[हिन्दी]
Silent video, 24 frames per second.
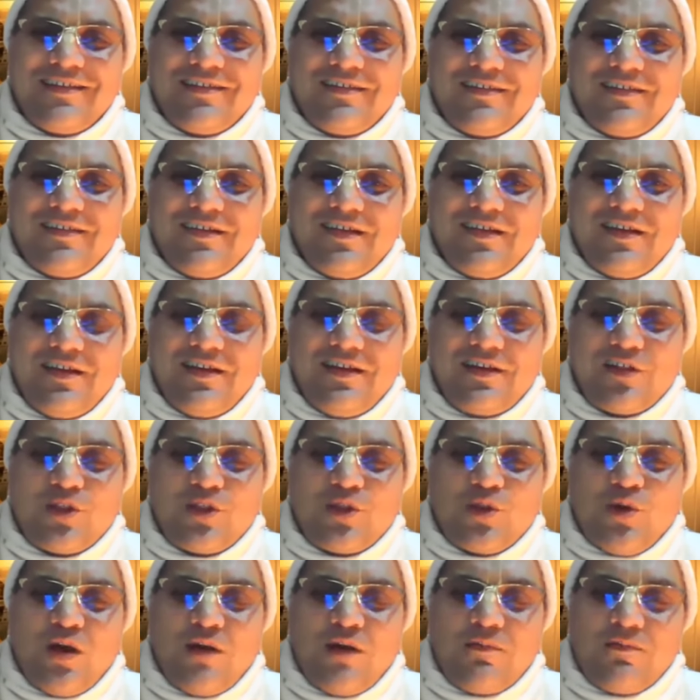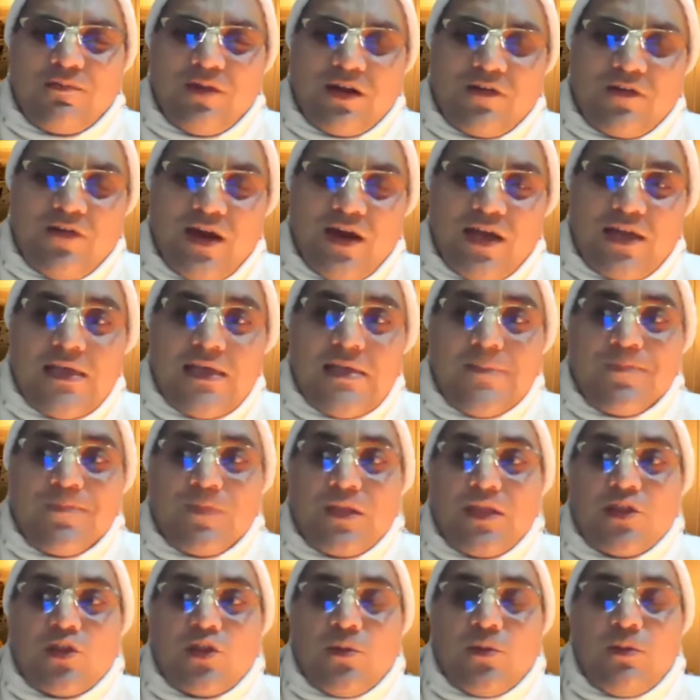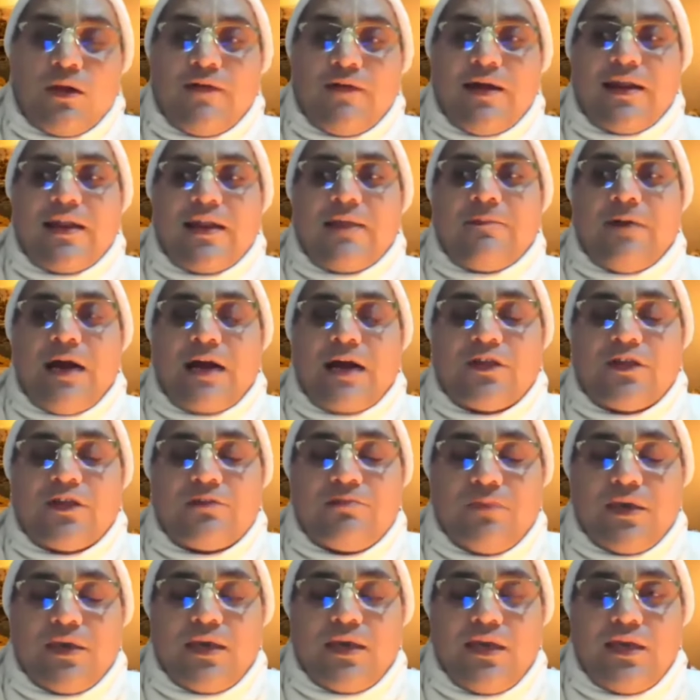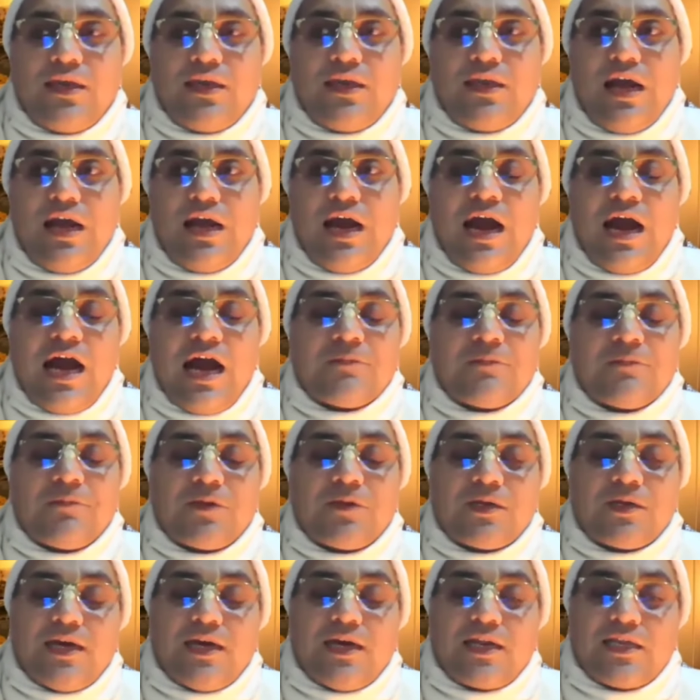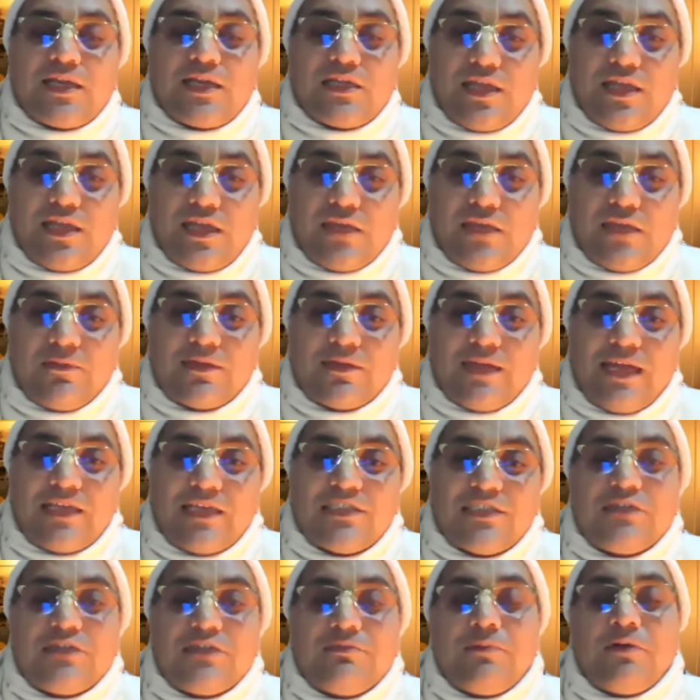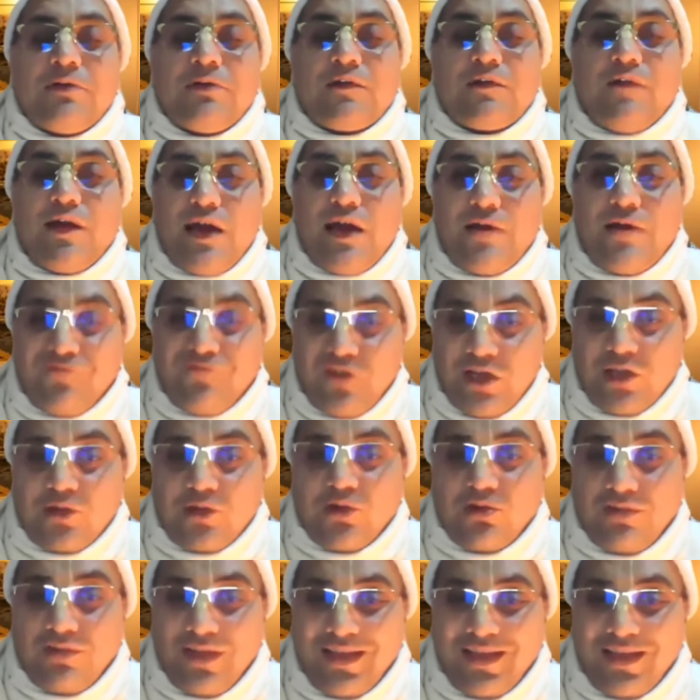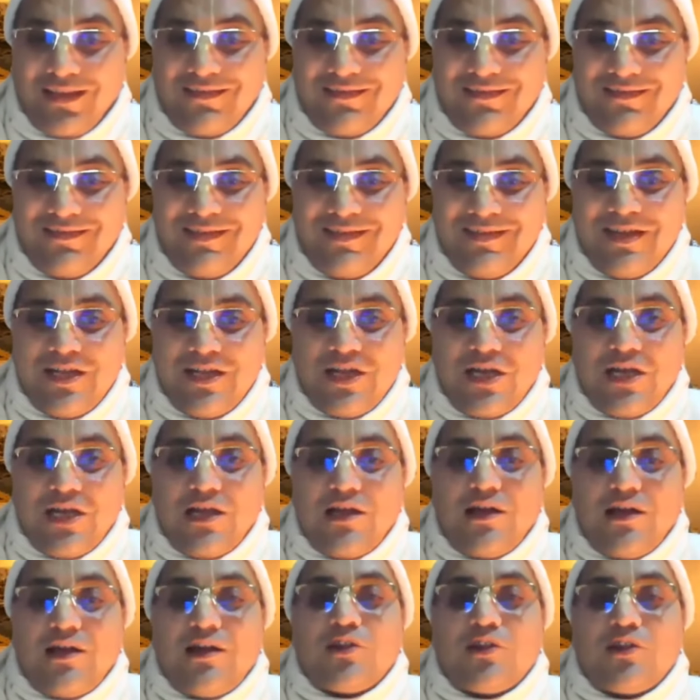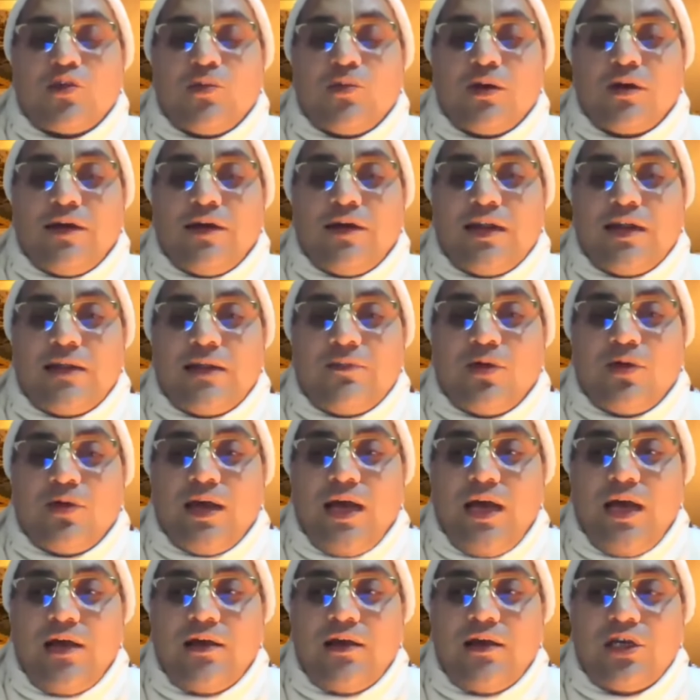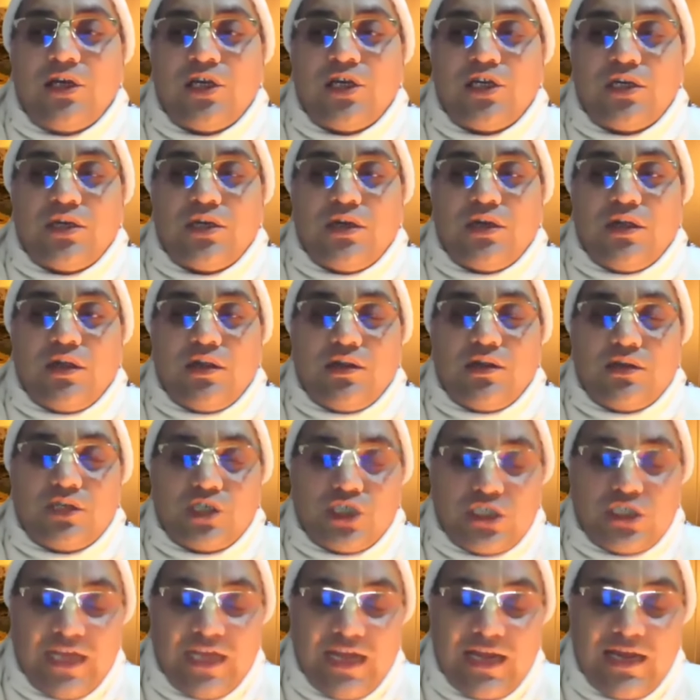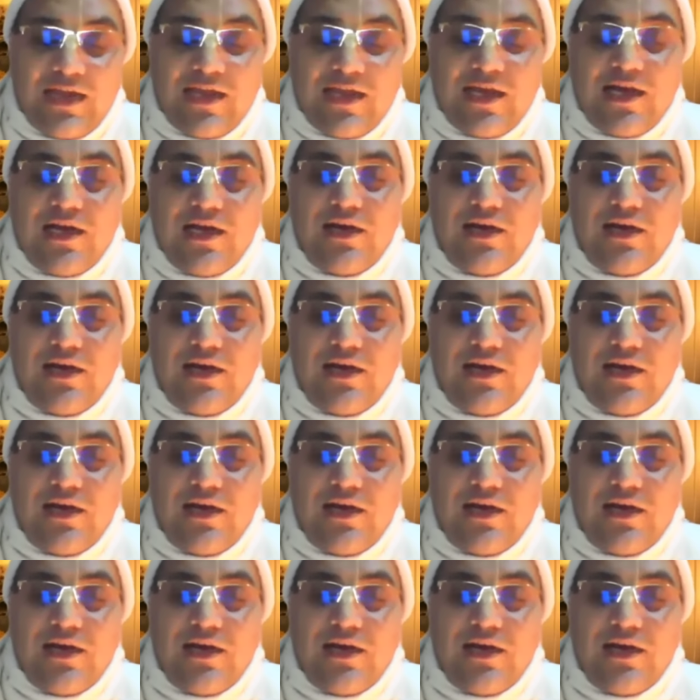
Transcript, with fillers: है ना तो हम भगवान तो भगवान ने भागवत में आठ प्रकार की तरीके बताए जिनमें भगवान अवतरित होते हैं तो भगवान ने बोला शैल्या